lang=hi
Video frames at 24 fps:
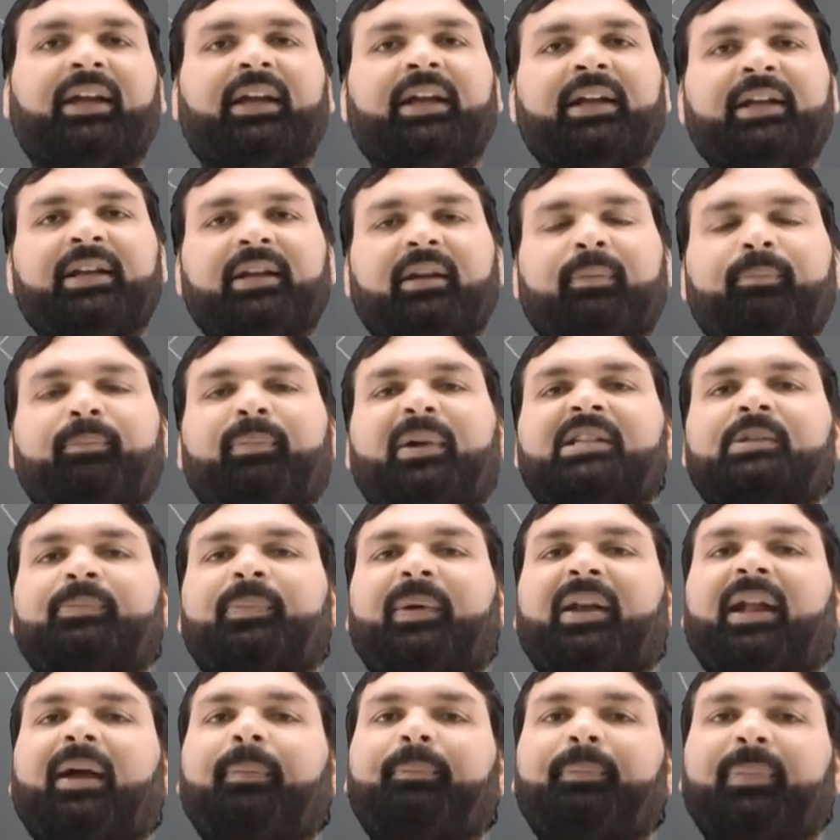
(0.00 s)
इन नंबर्स
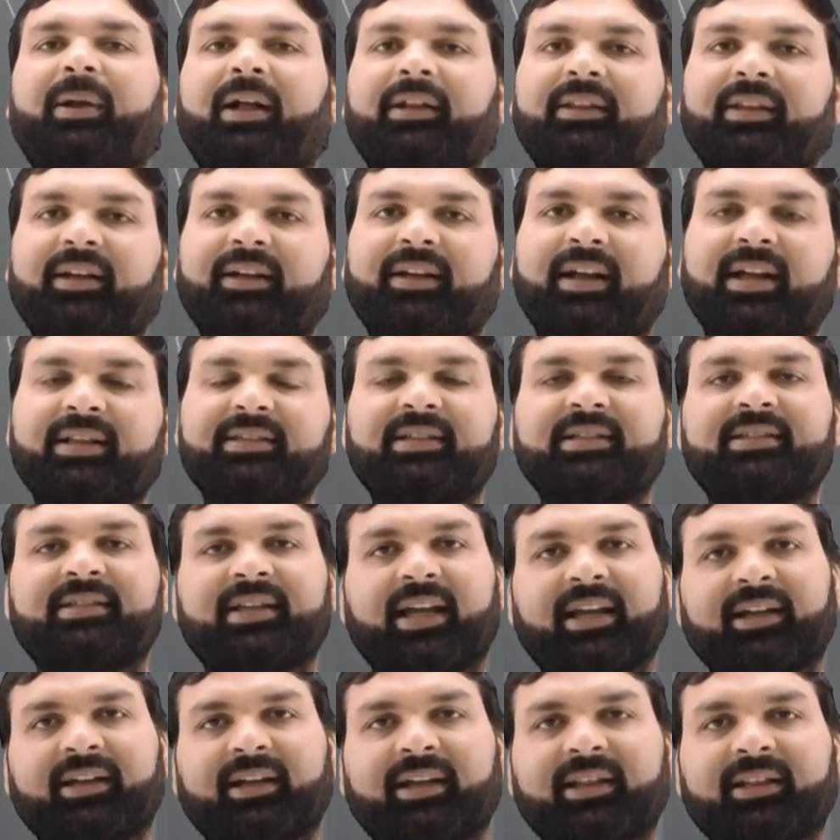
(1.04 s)
पर आप प्रातःकाल से
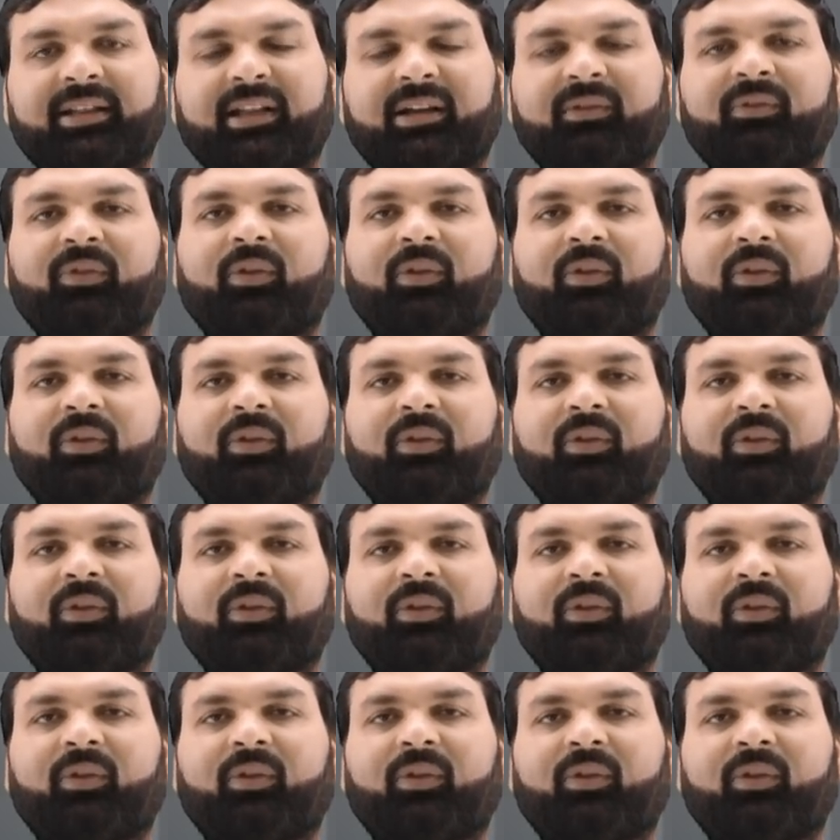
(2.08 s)
सायकाल तक